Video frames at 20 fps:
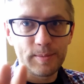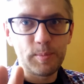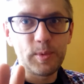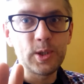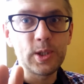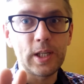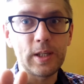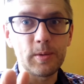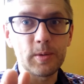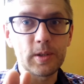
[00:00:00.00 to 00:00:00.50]

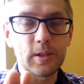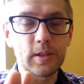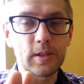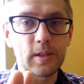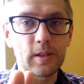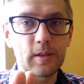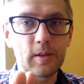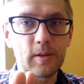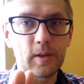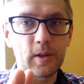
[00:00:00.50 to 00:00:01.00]
zbliżają się do
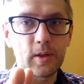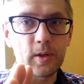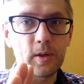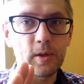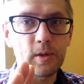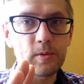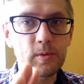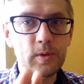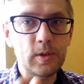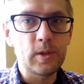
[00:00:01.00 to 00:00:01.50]
tego
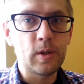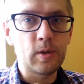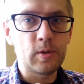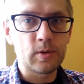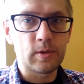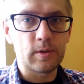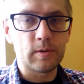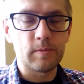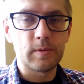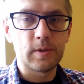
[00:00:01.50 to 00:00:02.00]
rekordu i
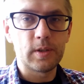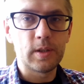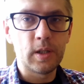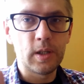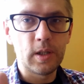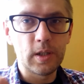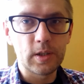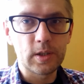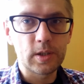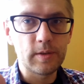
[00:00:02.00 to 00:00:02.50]
dążą.
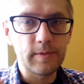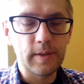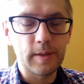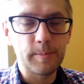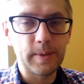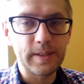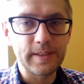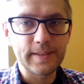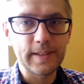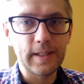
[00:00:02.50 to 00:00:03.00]

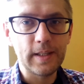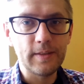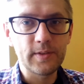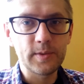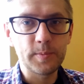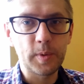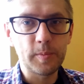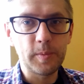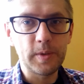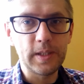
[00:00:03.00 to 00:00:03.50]
Shivan Bansal,
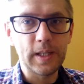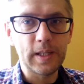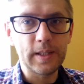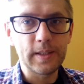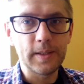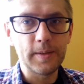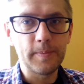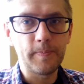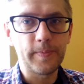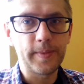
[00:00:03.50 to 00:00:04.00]

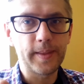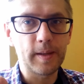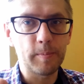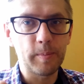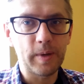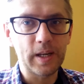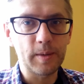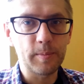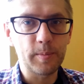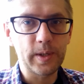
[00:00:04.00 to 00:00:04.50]
wspominany
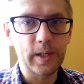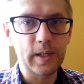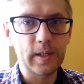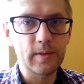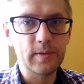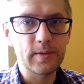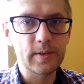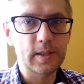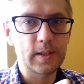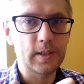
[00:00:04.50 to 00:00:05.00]
Mark
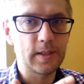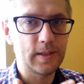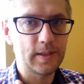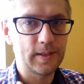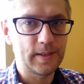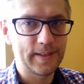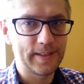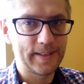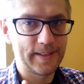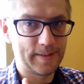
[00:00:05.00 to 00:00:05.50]
Bojanowski,
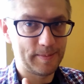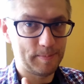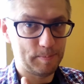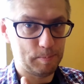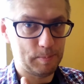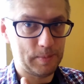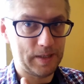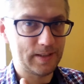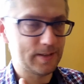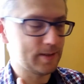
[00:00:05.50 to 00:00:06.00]

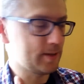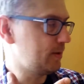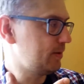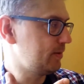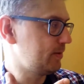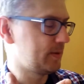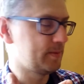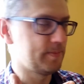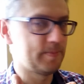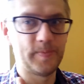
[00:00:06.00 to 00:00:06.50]

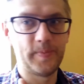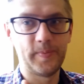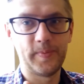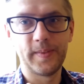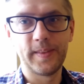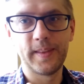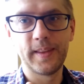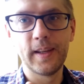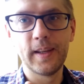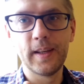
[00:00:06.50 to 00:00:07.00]
Maskow,
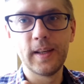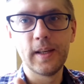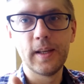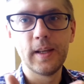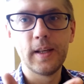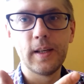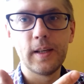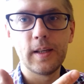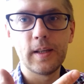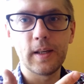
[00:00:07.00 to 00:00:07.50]

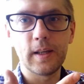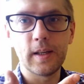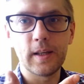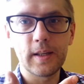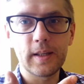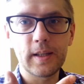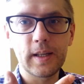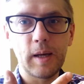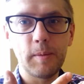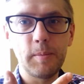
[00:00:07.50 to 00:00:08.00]

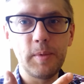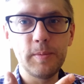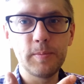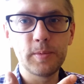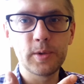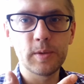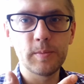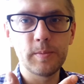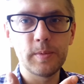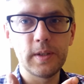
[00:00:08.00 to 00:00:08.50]
e, Kamil
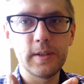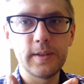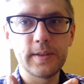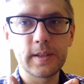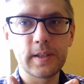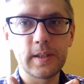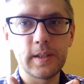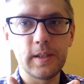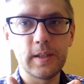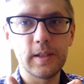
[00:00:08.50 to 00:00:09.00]

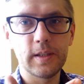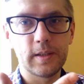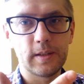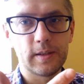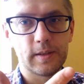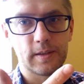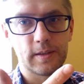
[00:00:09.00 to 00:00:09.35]
Przybylski,